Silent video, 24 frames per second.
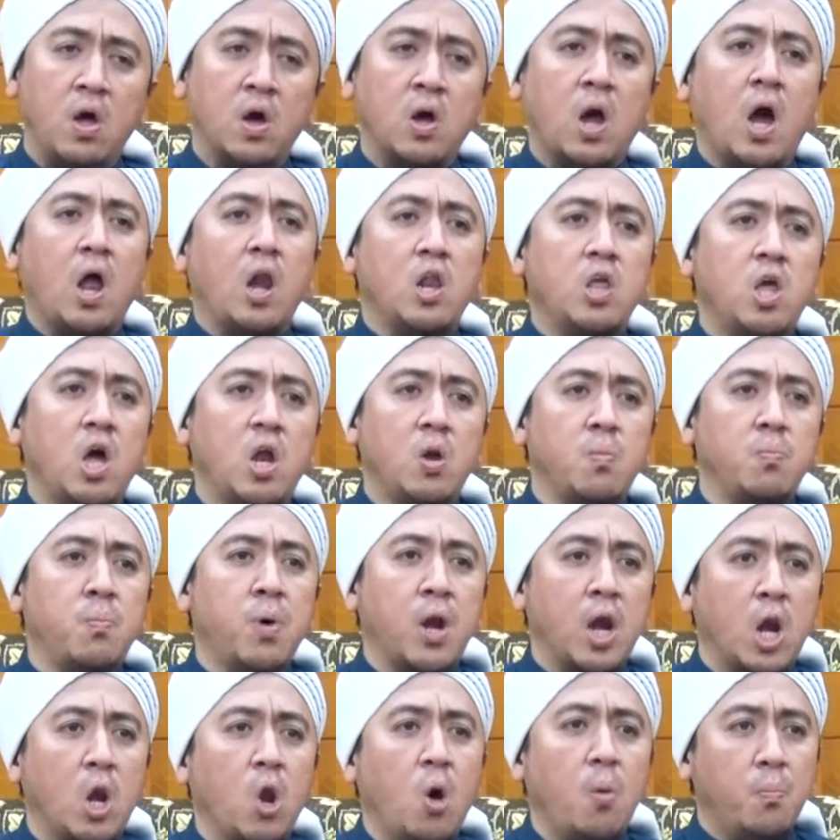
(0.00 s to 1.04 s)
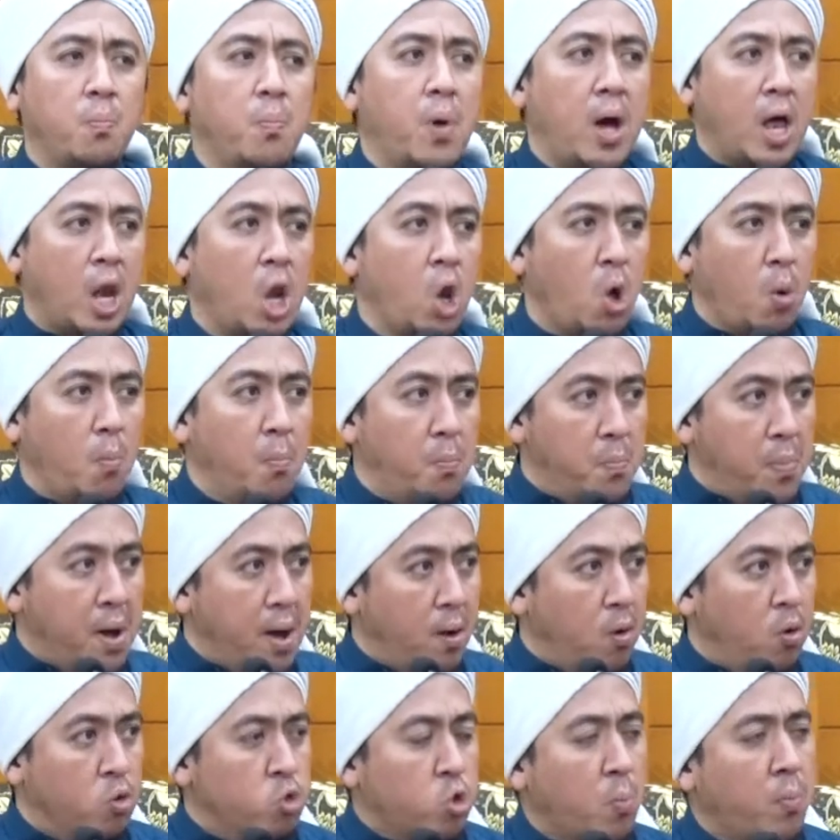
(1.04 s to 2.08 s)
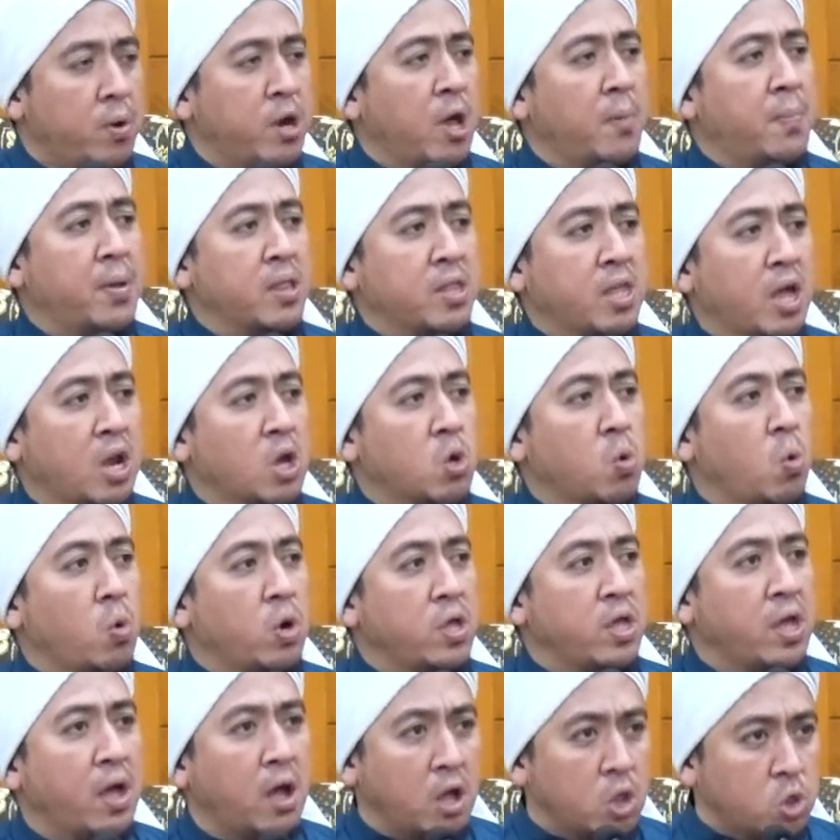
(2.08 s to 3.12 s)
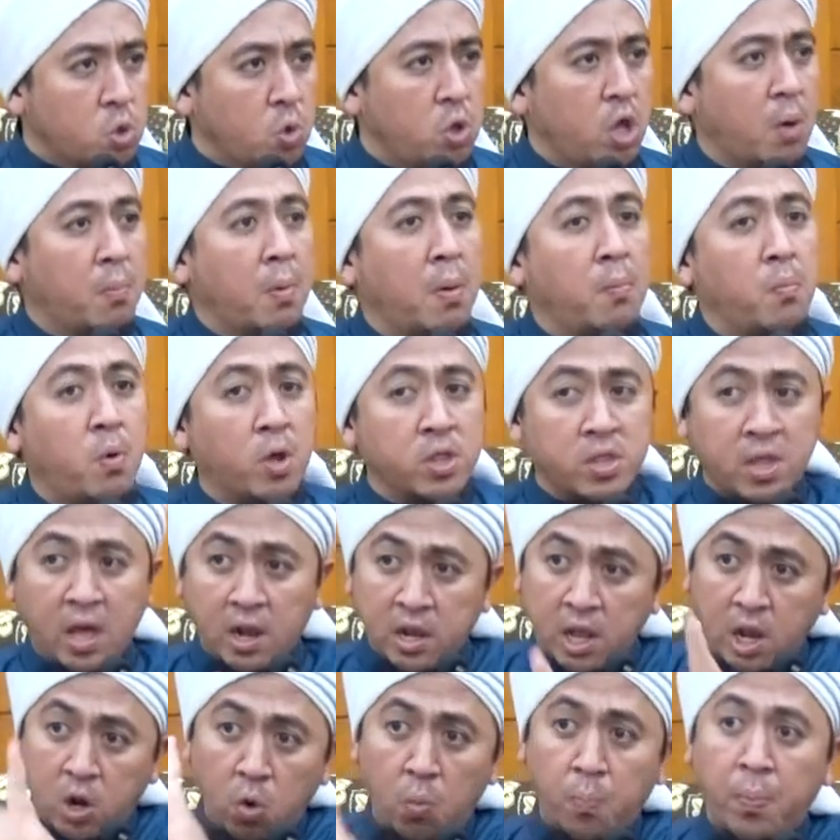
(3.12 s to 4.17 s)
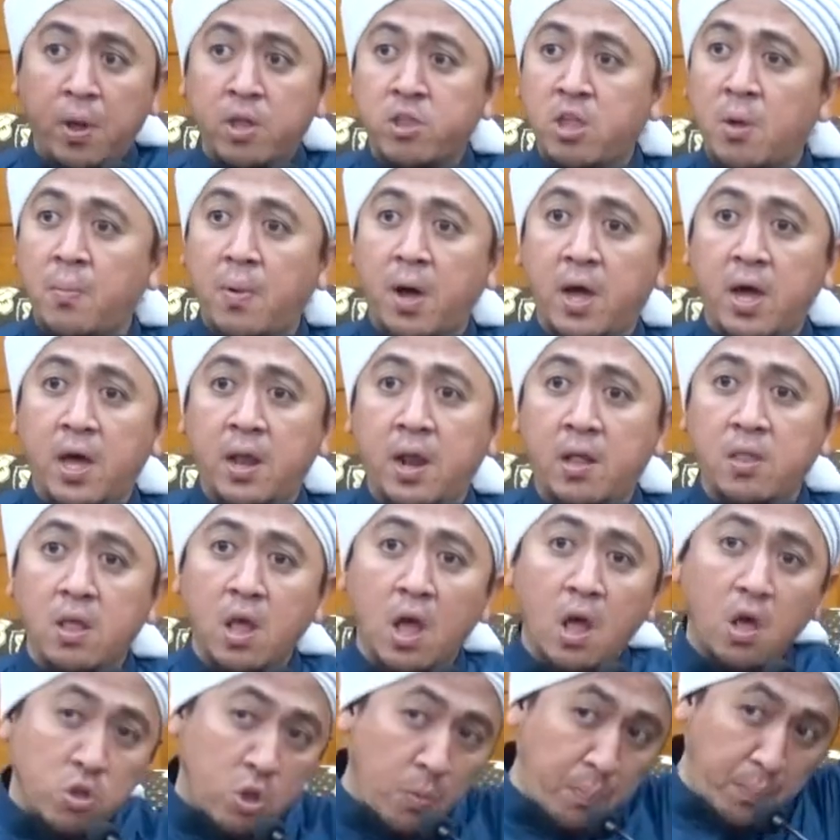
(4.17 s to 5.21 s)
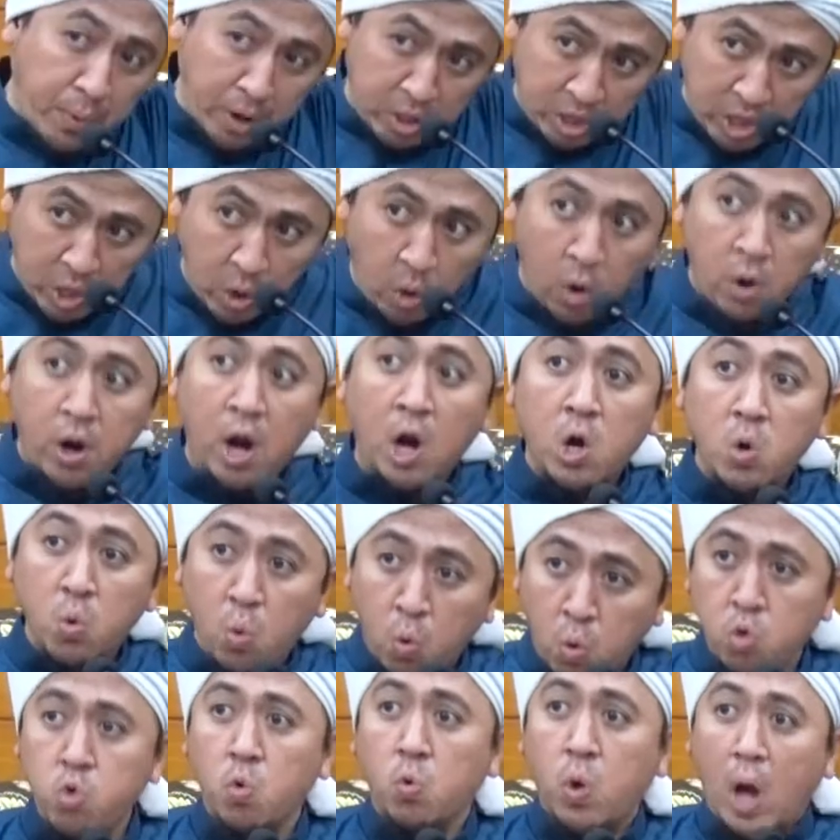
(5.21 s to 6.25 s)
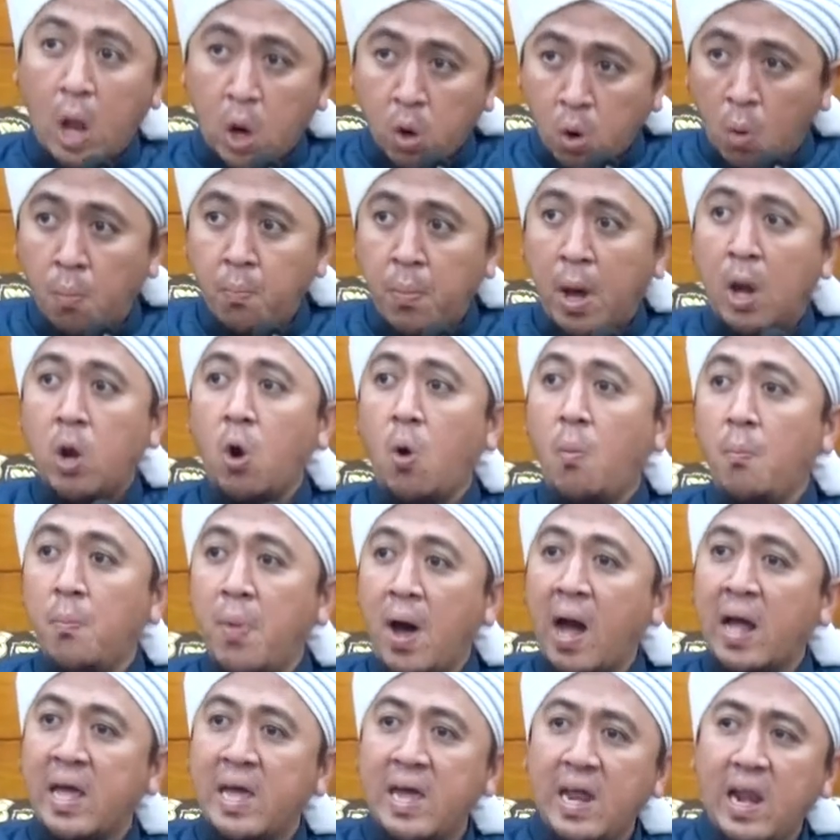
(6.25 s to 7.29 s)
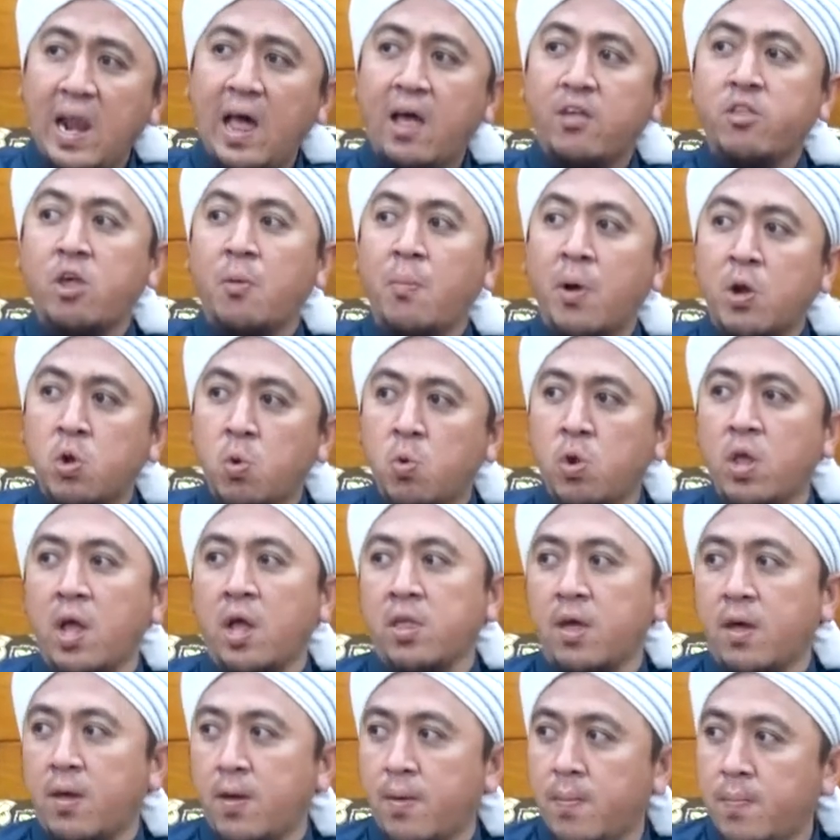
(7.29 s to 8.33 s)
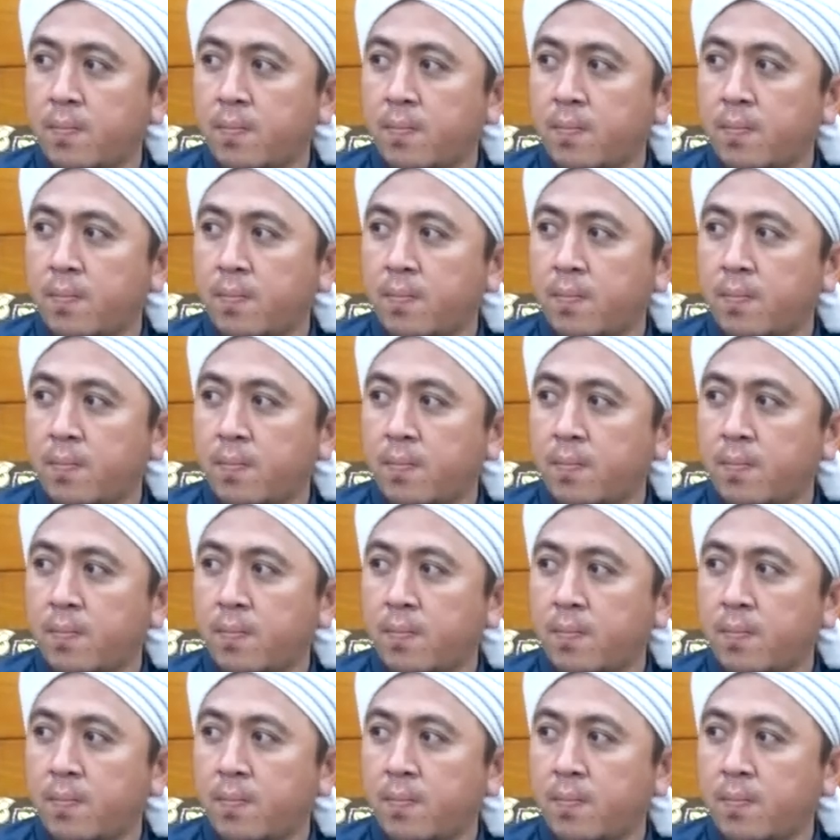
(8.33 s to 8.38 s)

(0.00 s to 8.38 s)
Kalian berlomba-lomba untuk mendapatkan dunia itu yang membuat kalian lupa sama akhirat seperti orang dulu juga lomba-lomba gila sama dunianya.